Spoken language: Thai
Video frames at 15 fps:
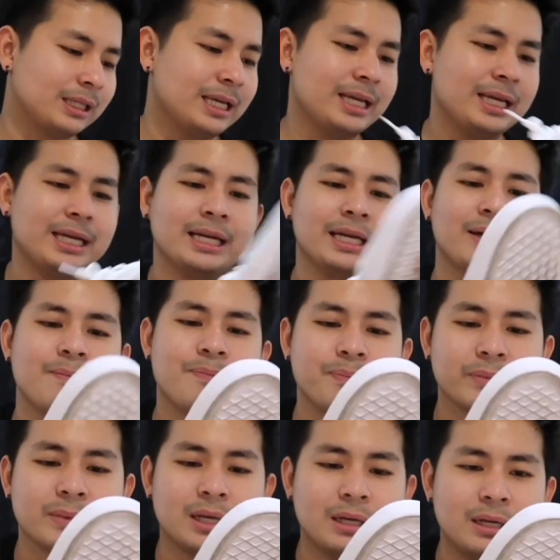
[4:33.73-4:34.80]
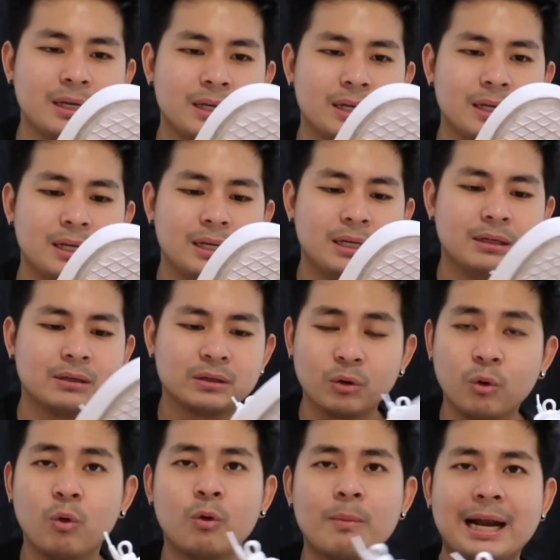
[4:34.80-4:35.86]
ที่
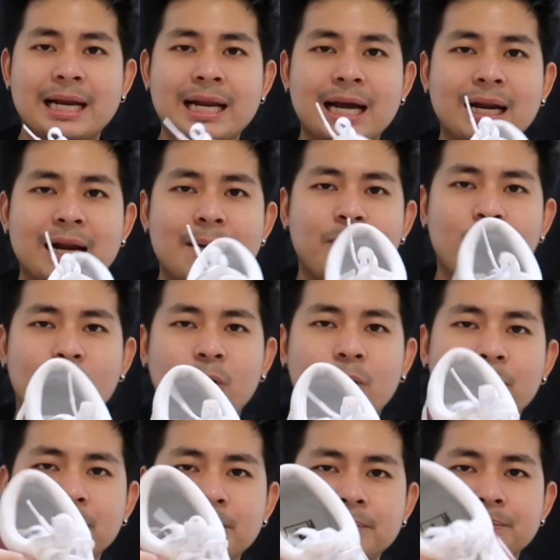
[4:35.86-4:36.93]
รูมันนะครับผม